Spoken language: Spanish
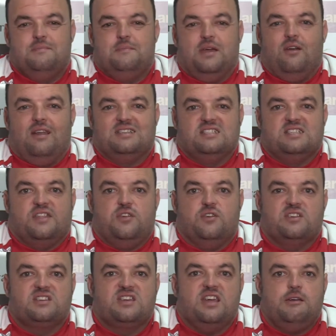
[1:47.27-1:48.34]
pero la
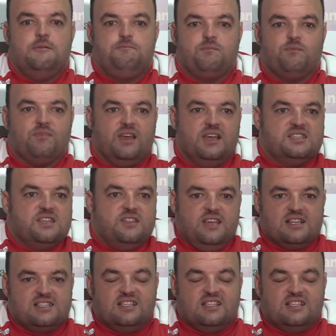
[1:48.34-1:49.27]
sensación es que ese día el